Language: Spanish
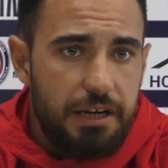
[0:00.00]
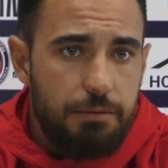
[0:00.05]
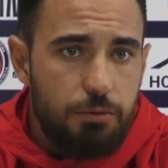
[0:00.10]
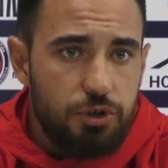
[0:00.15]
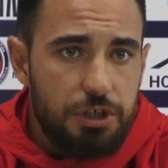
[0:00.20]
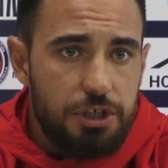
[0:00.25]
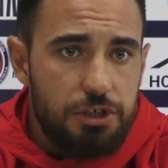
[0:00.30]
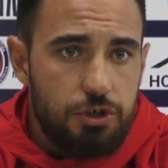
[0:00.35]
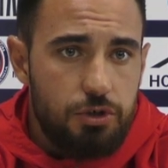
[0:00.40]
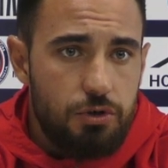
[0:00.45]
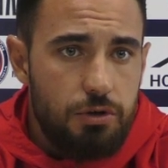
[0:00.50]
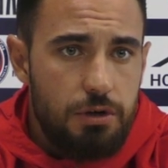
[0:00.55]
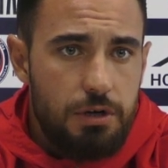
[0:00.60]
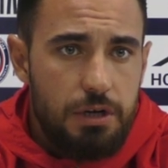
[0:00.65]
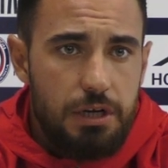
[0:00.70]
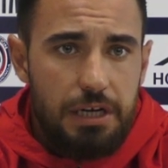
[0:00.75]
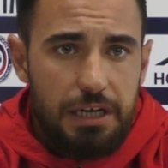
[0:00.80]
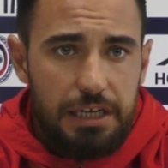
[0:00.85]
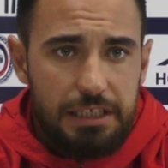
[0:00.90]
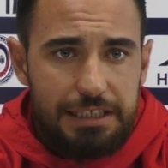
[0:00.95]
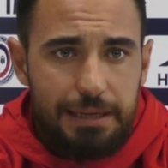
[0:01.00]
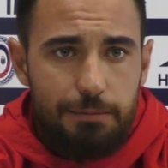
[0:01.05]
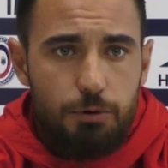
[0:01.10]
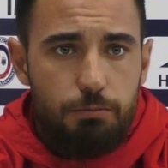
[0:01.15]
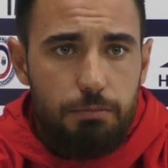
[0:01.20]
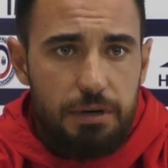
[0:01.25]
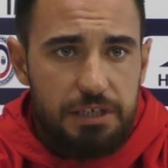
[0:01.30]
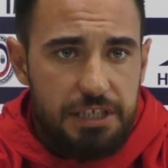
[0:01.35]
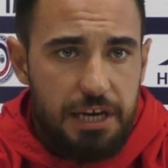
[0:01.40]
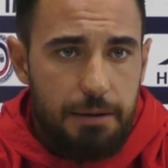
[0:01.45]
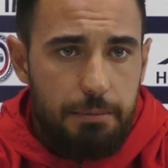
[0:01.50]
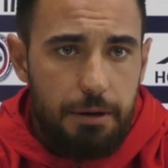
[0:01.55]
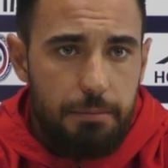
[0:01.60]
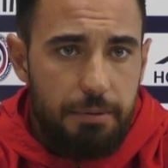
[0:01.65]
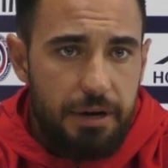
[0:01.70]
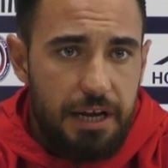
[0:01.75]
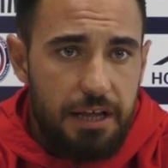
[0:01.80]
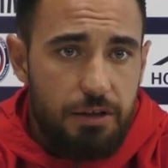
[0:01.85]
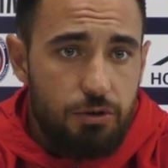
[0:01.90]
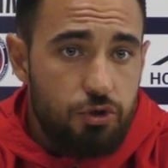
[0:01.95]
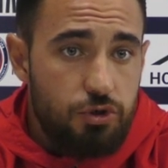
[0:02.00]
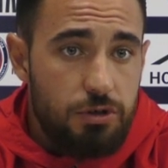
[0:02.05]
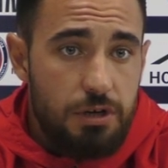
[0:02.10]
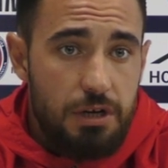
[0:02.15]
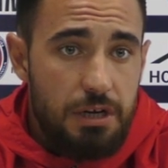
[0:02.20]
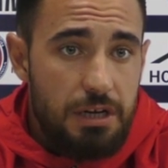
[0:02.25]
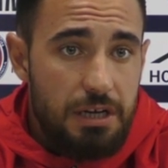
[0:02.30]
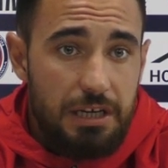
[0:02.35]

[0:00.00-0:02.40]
que hemos hecho estamos más que preparados